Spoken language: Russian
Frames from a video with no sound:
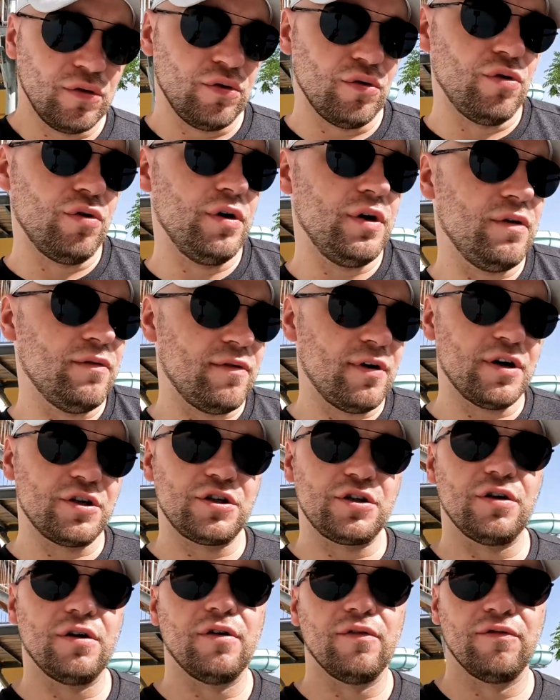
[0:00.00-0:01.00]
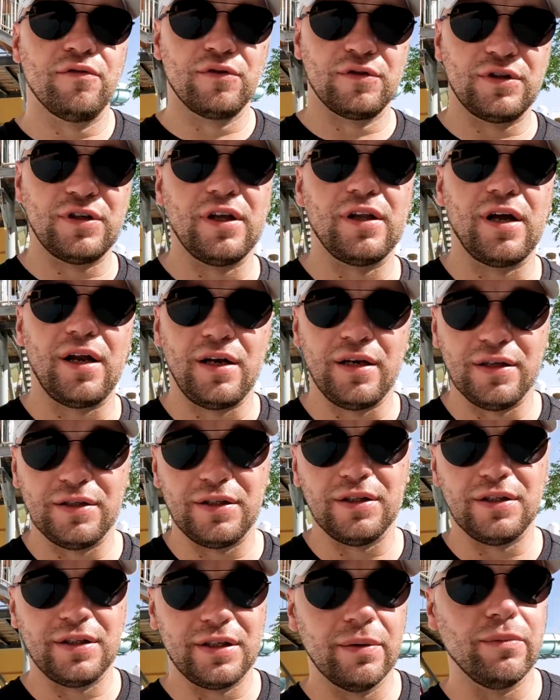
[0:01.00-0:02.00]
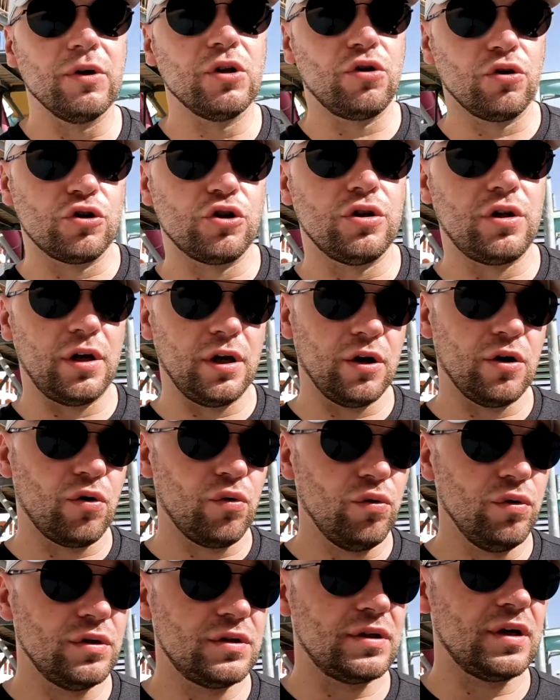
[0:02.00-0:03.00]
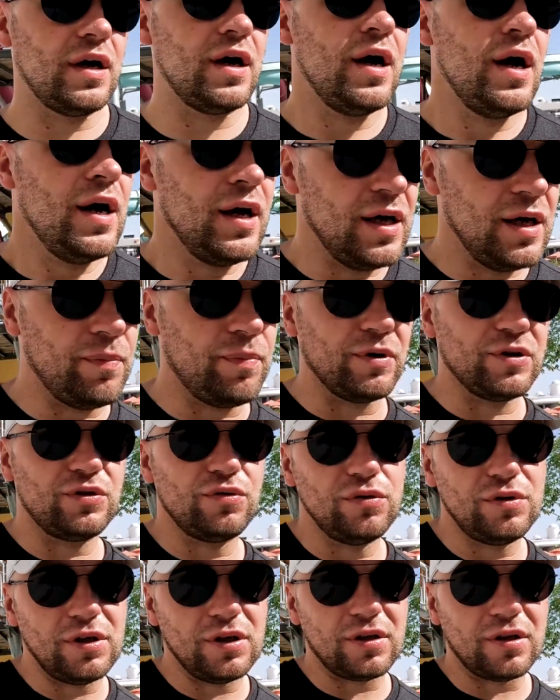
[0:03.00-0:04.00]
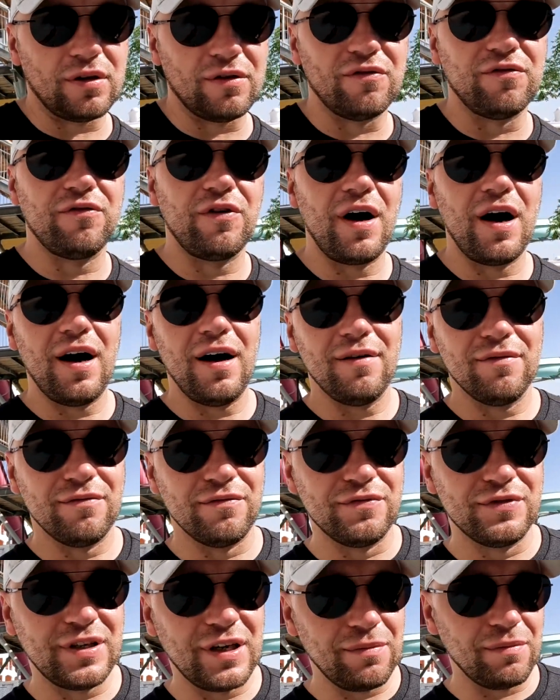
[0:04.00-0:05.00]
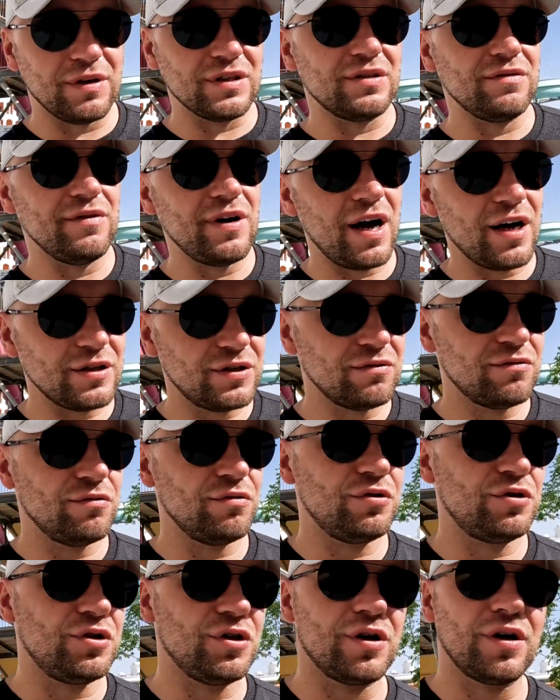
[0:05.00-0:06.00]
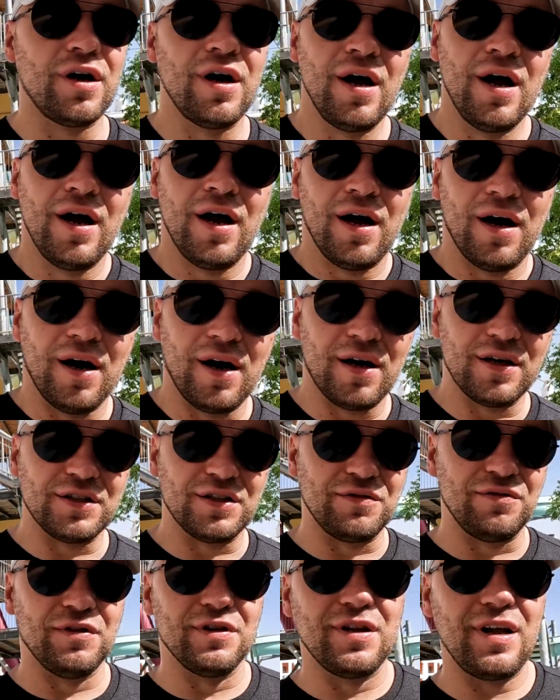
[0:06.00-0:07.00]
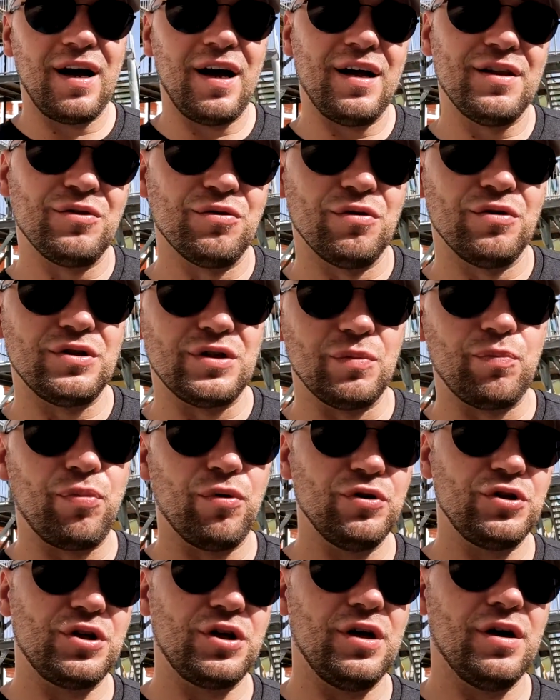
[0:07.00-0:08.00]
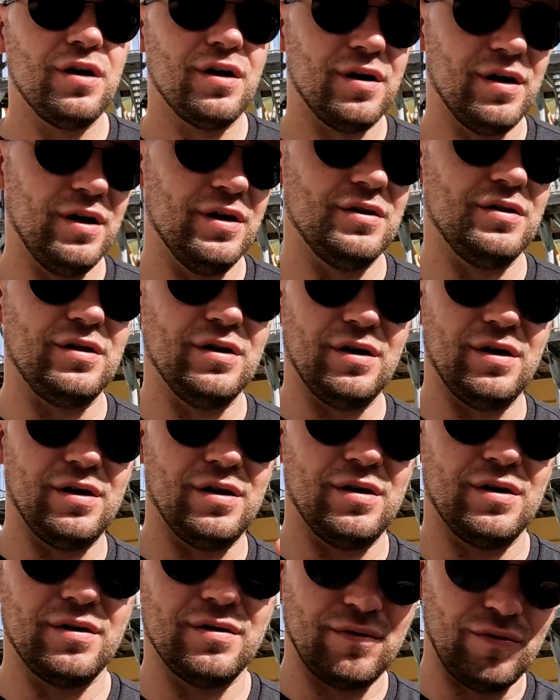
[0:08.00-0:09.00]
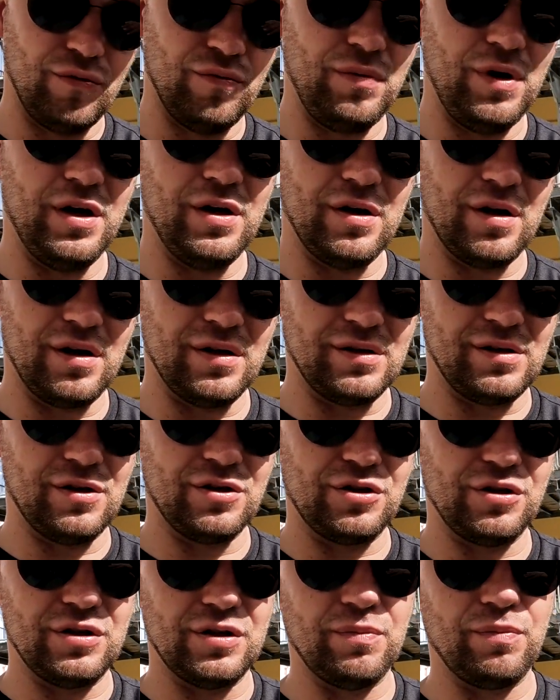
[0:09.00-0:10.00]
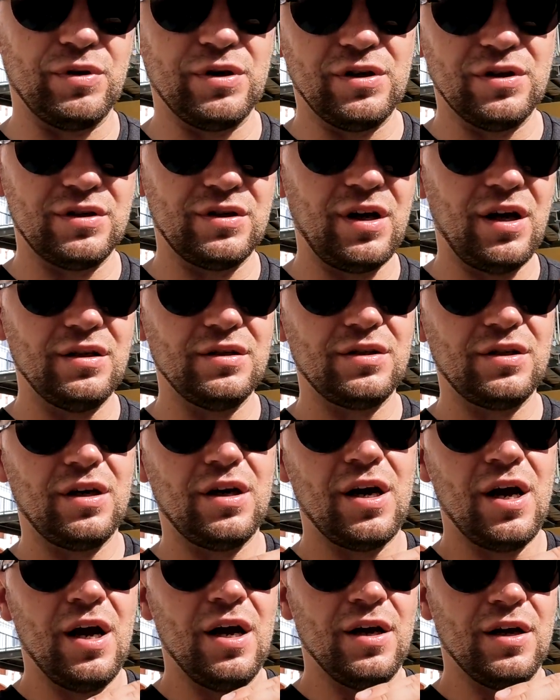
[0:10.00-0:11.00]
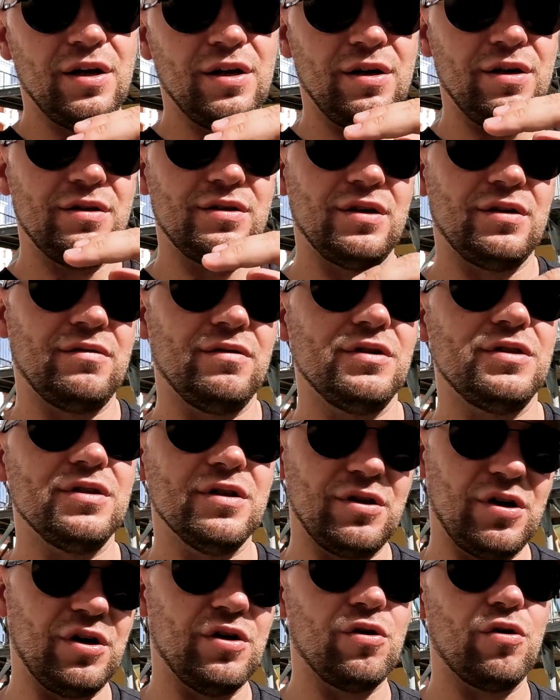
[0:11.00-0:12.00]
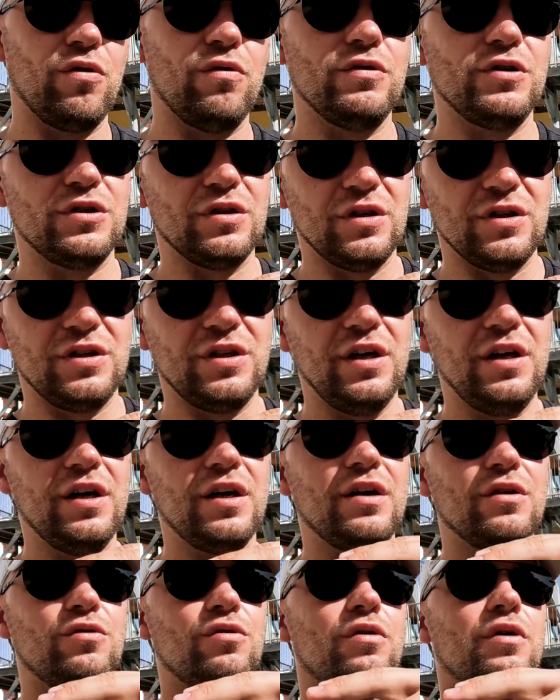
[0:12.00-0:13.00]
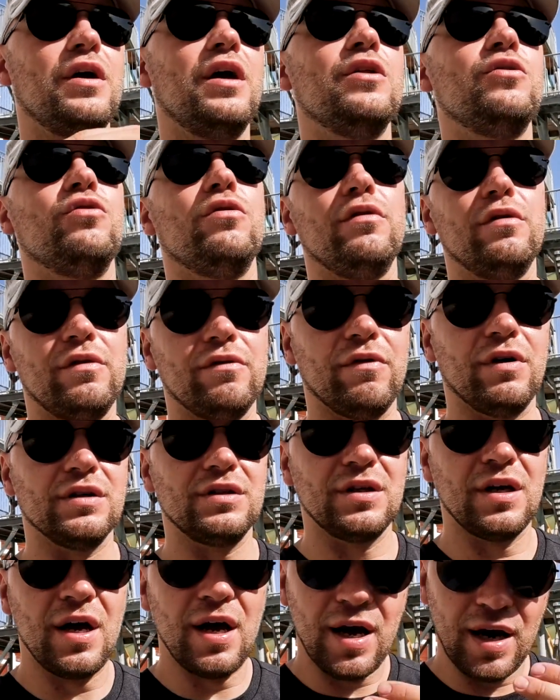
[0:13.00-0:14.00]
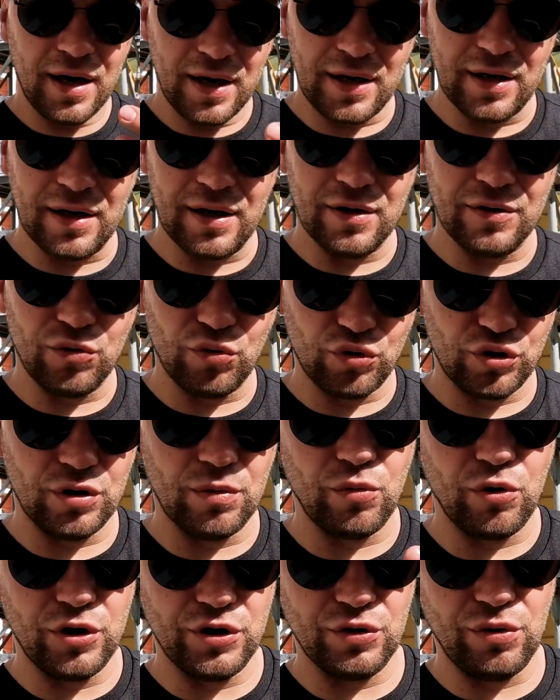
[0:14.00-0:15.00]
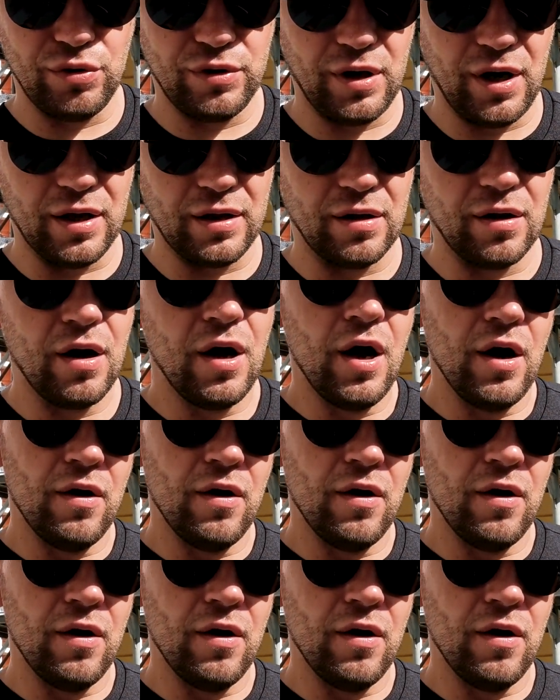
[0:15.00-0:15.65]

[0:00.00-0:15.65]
то и ваша функциональная система тоже тренируется. И по сути это два взаимосвязывающих а, звена одной цепочки. Это умение разложиться по дистанции и, соответственно, тренировочные серии, которые готовят вас к нужному результату.